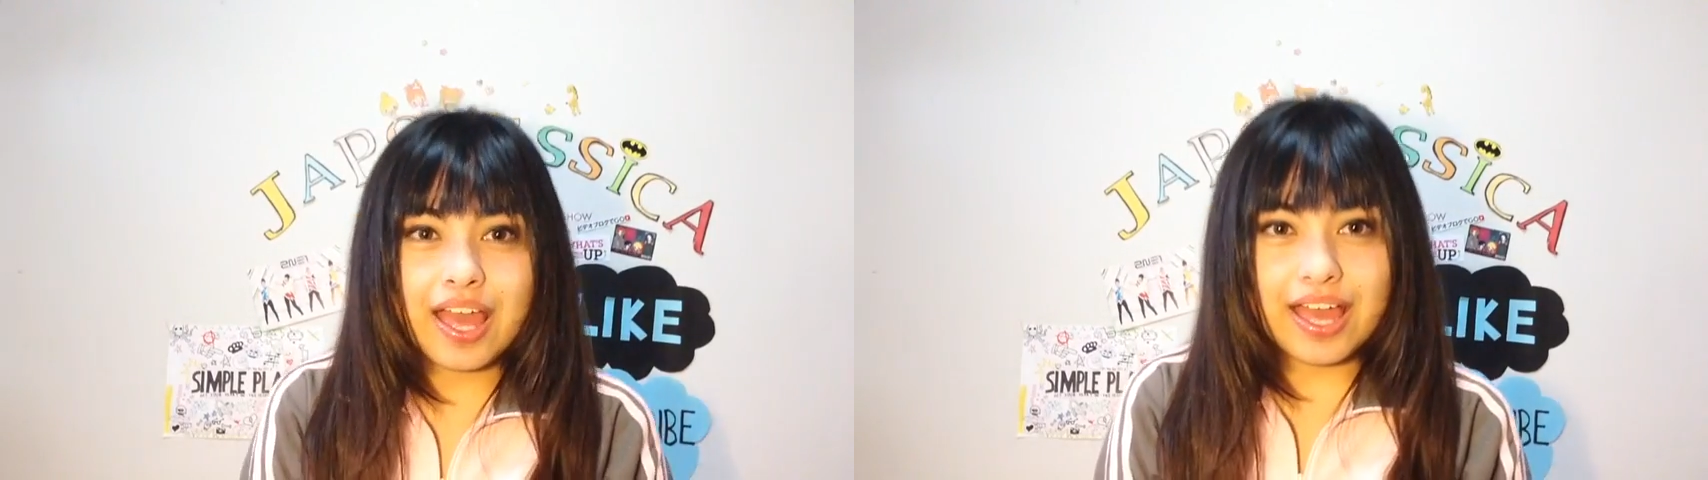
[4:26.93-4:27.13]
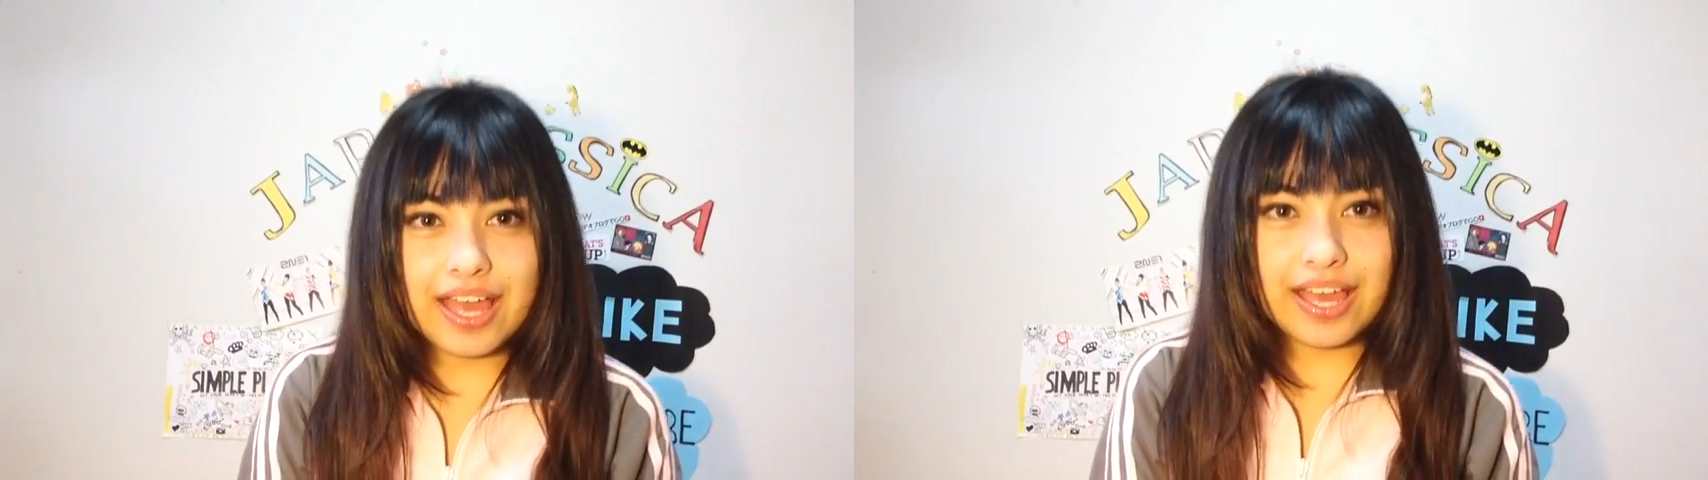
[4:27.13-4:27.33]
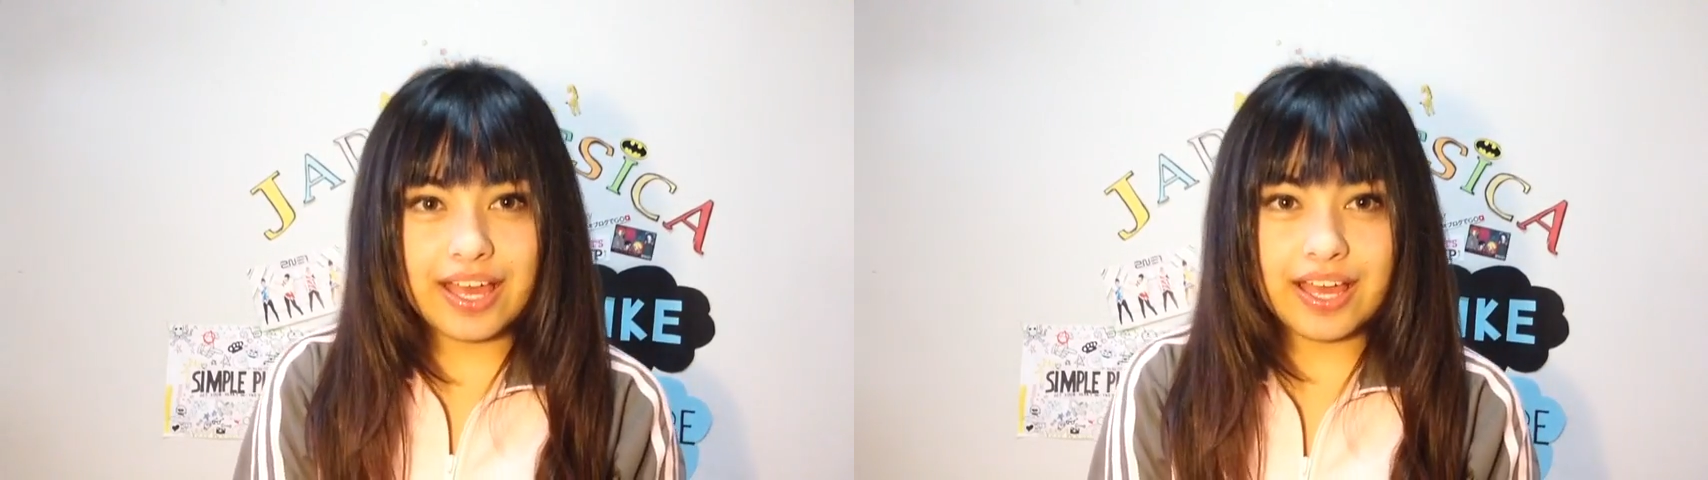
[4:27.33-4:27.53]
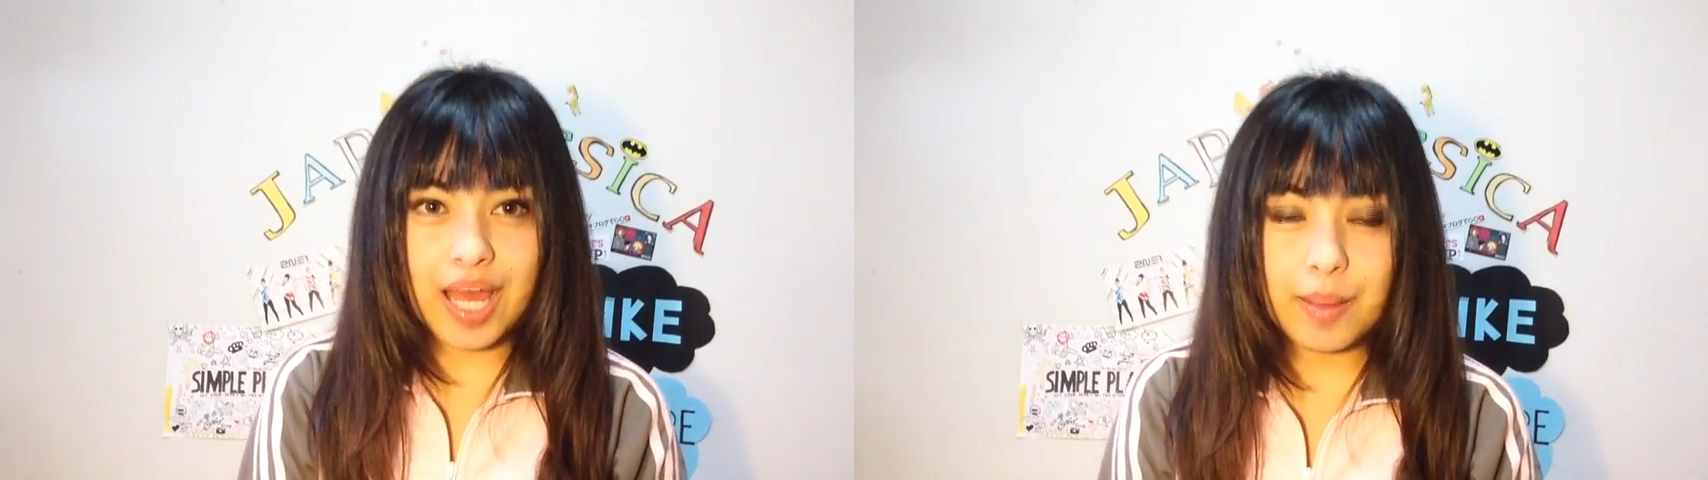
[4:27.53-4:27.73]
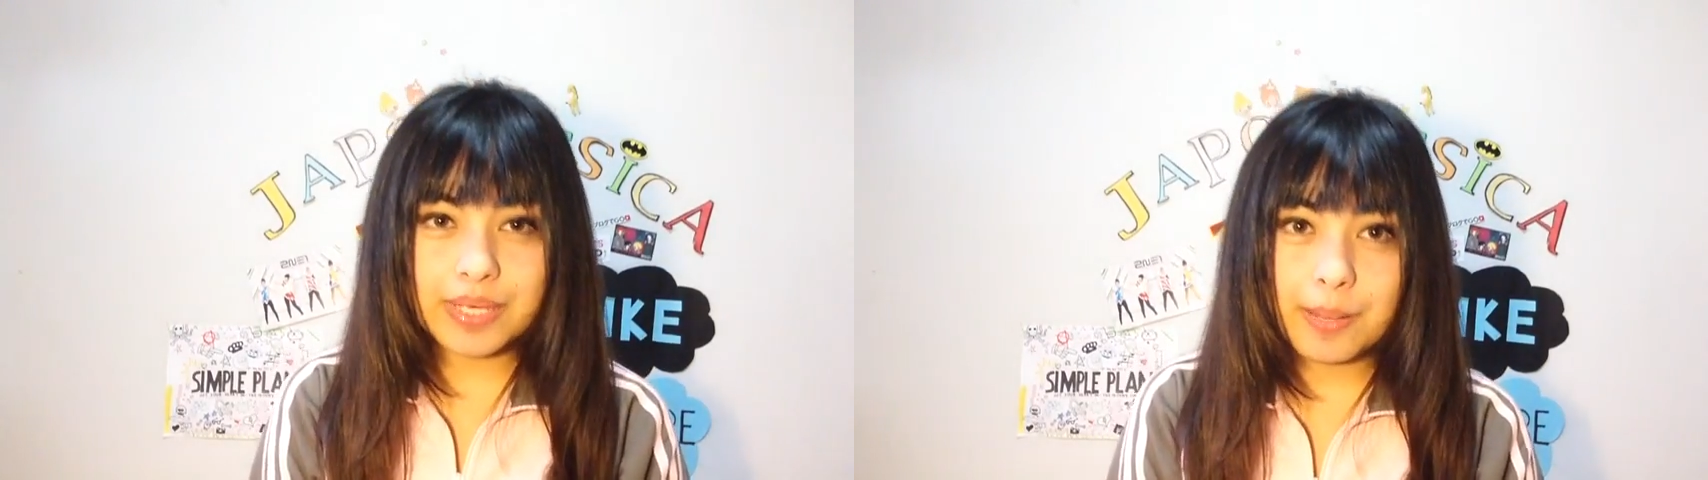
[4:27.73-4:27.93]

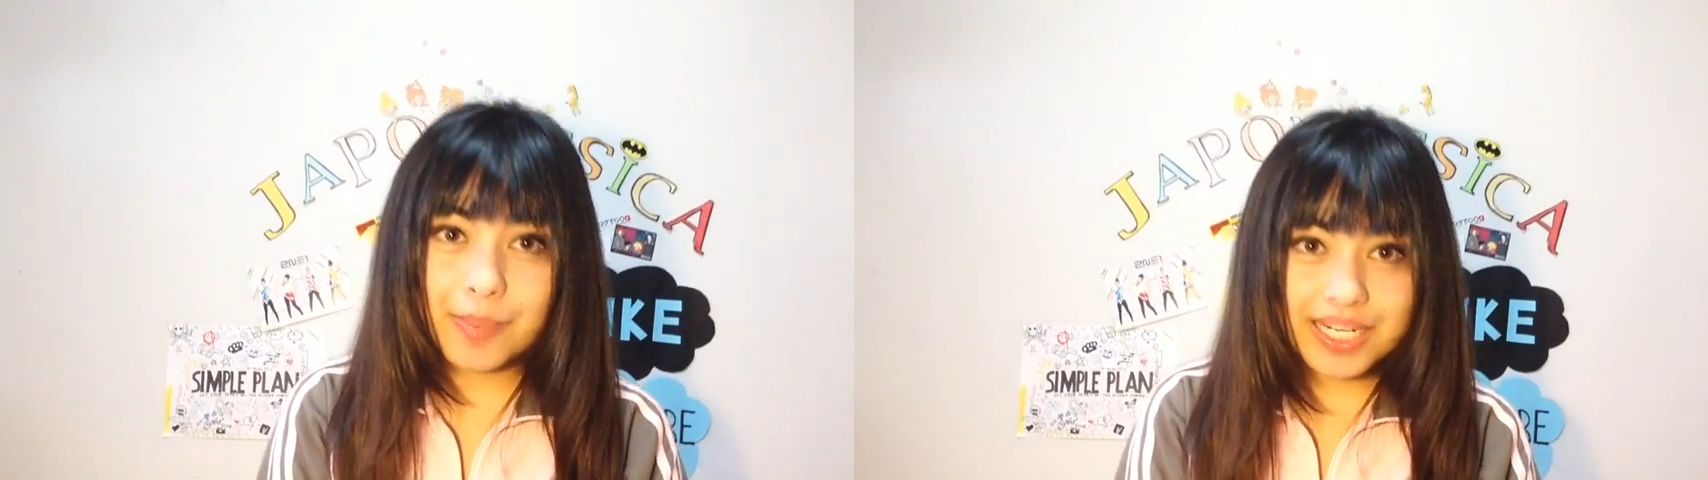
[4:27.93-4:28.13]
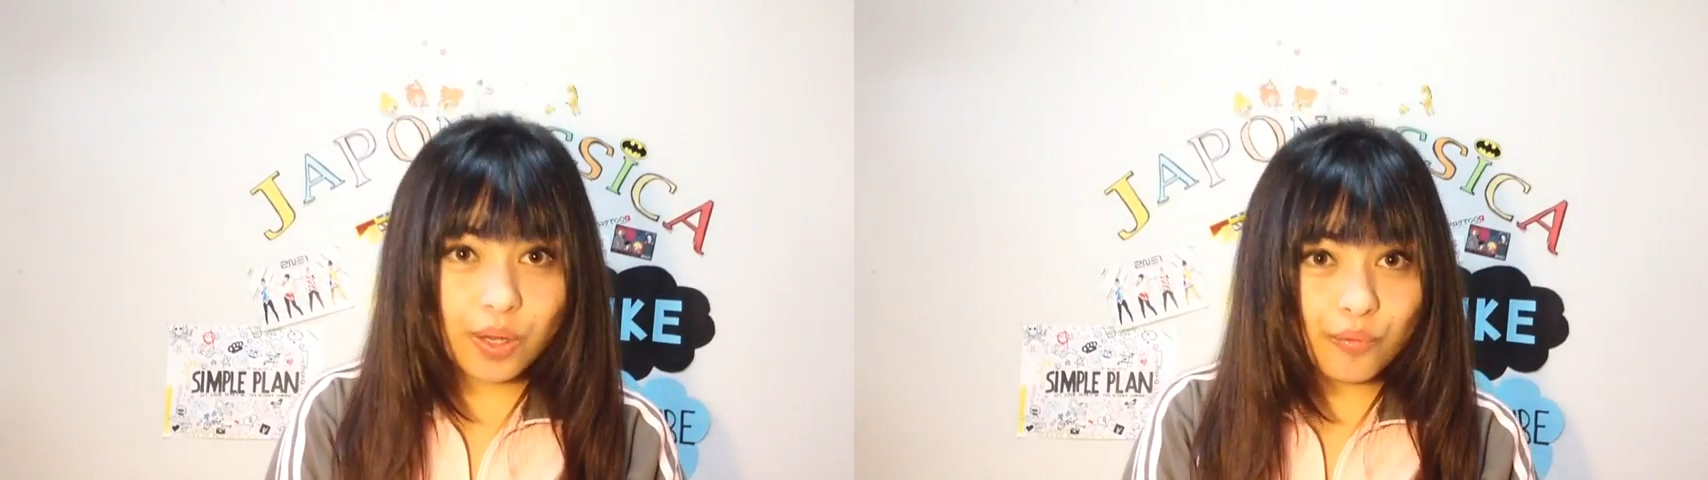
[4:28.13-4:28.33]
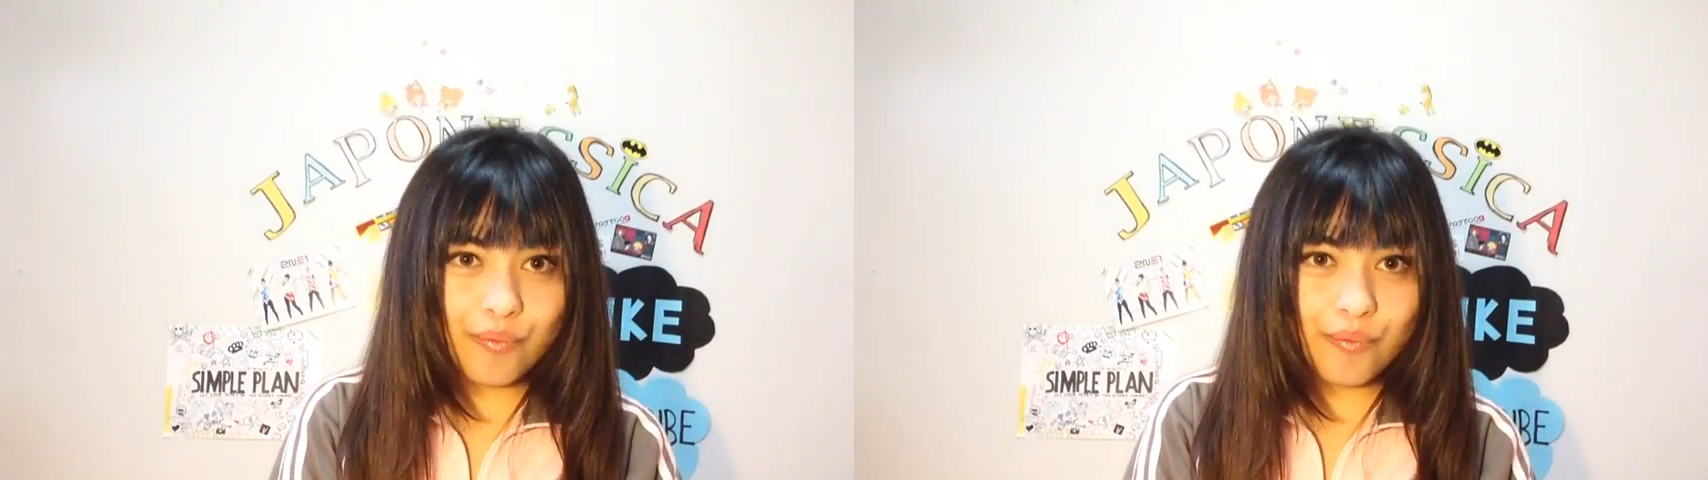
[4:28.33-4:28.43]
É, a minha mãe não